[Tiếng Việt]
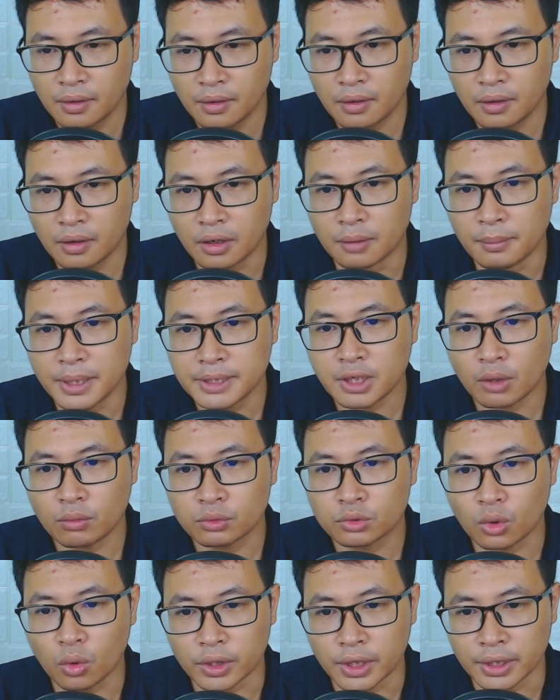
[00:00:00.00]
Ở bên trong
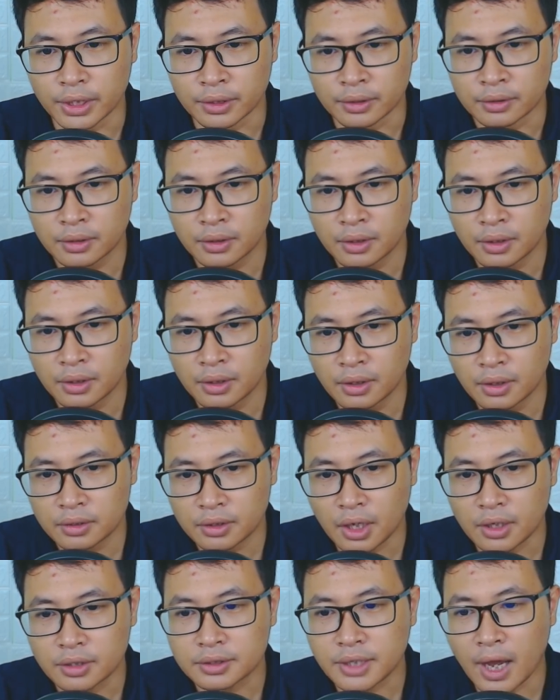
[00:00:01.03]
tổ đình
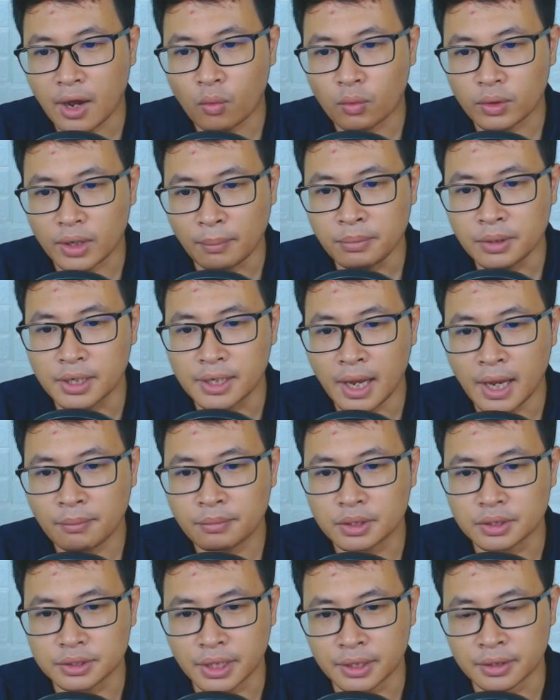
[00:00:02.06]
Thần tàng của đám người Lam
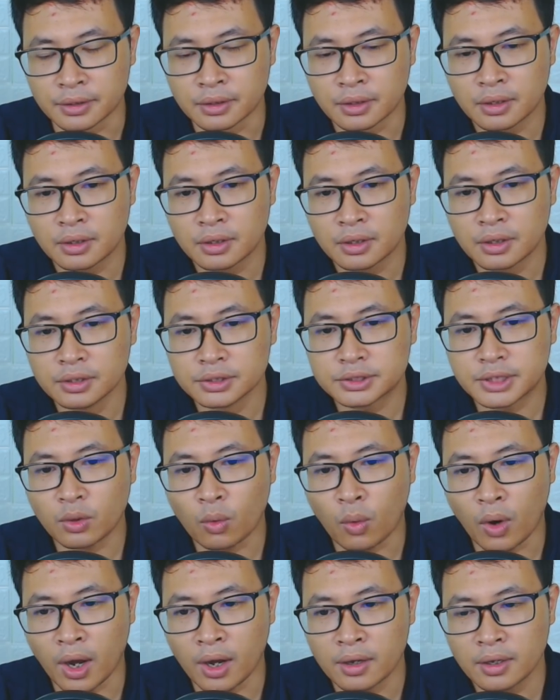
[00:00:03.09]
Ngự Điền Hư sinh
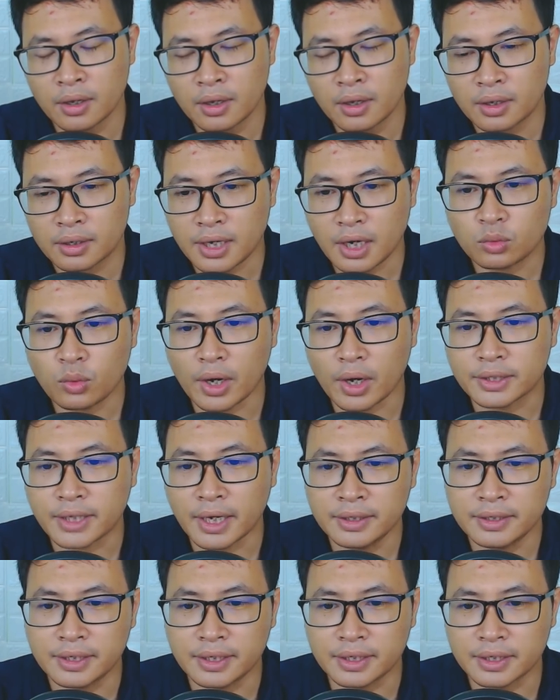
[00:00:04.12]
hoa Các loại
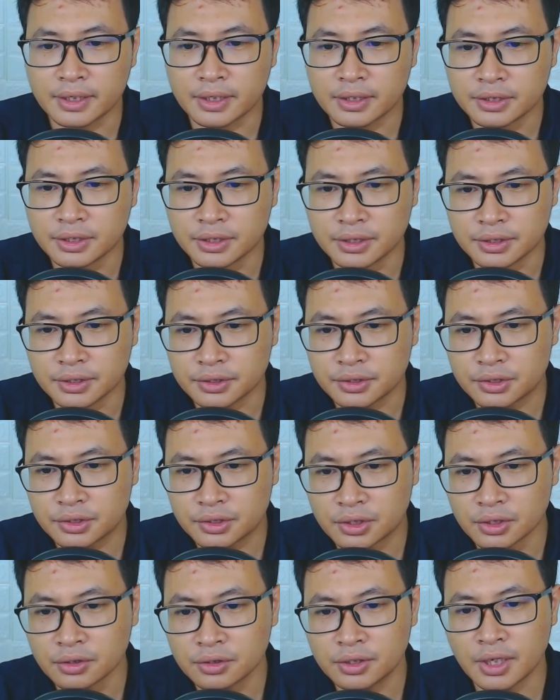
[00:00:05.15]
thánh địa như
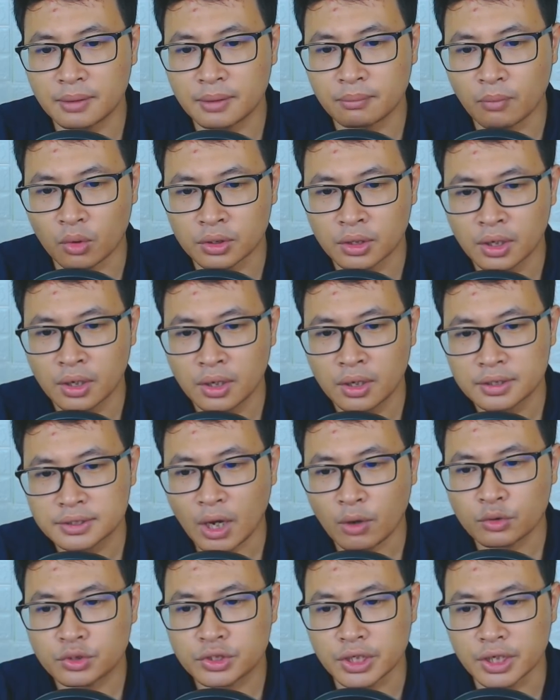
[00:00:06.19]
Tứ Thiên Môn
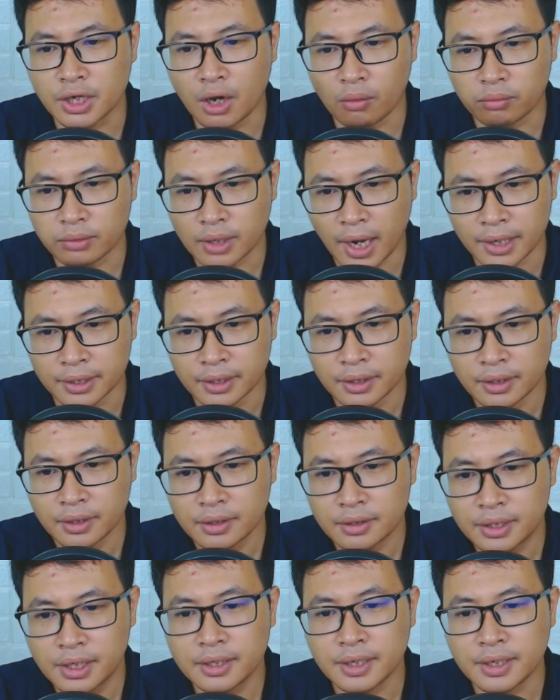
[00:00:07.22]
Giao trì Ngọc Đài
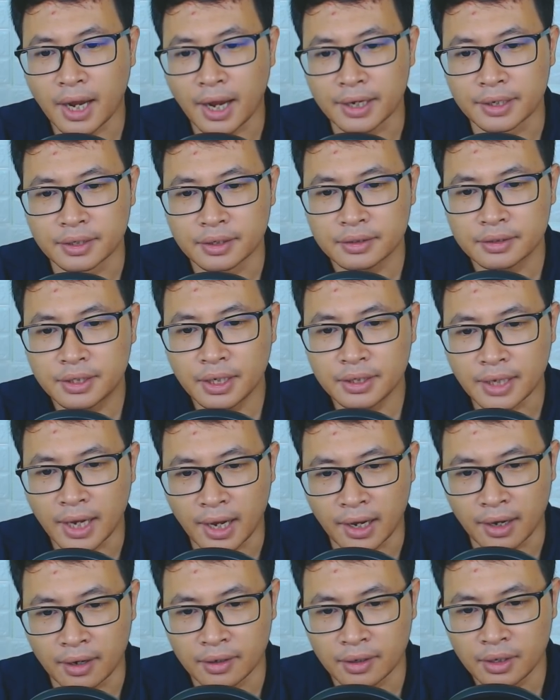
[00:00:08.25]
Thiên Hải Thiên
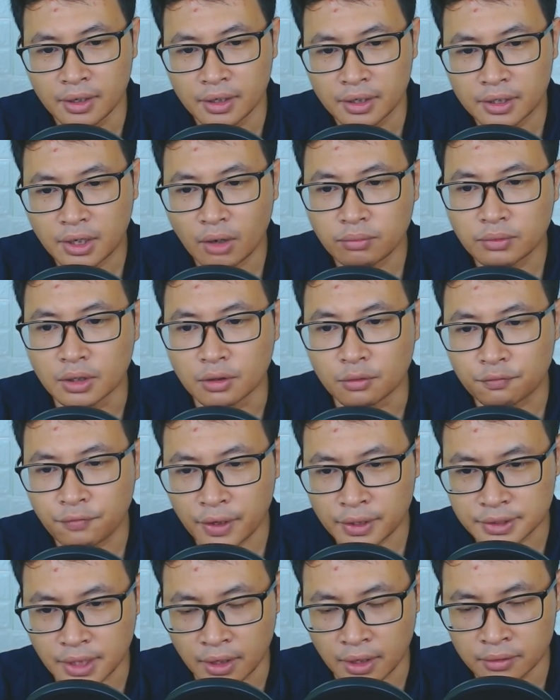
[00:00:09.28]
Hà Không ngừng
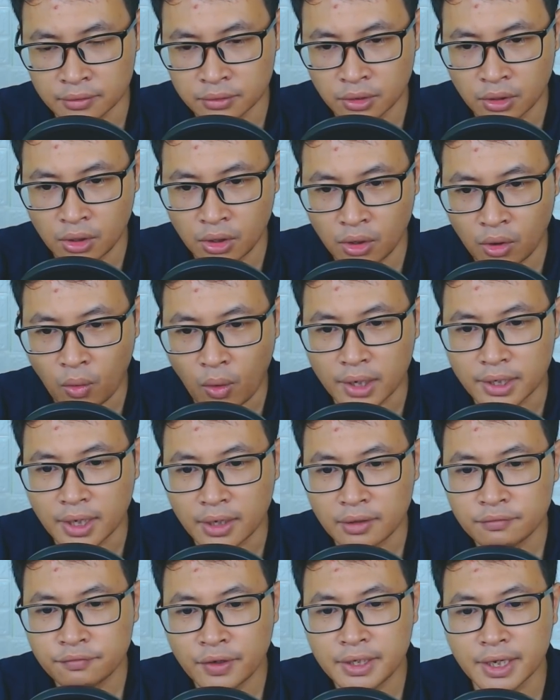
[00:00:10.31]
phát sáng Hòa
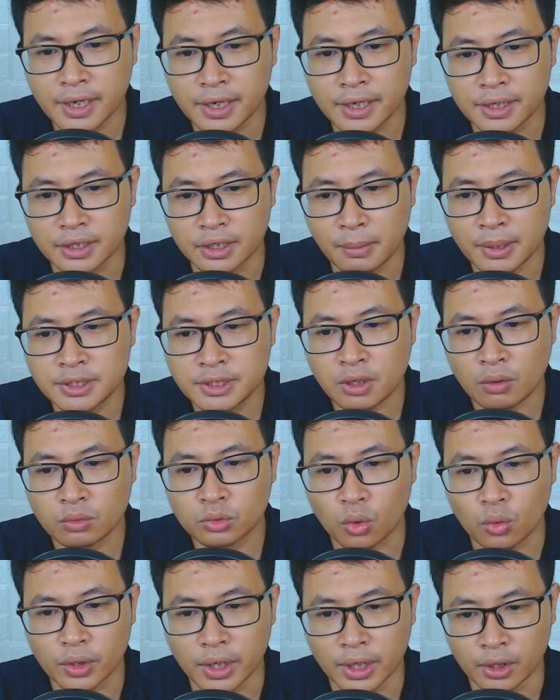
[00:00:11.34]
lẫn với địa hình ở bên
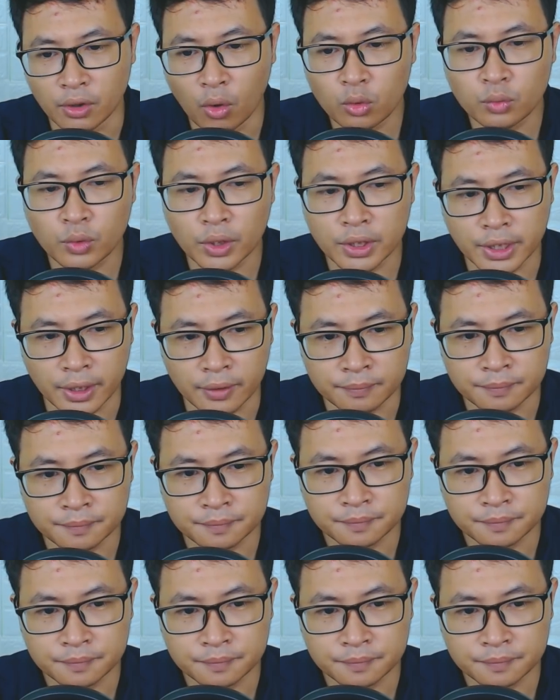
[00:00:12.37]
trong tổ đình hỗn nguyên đỉnh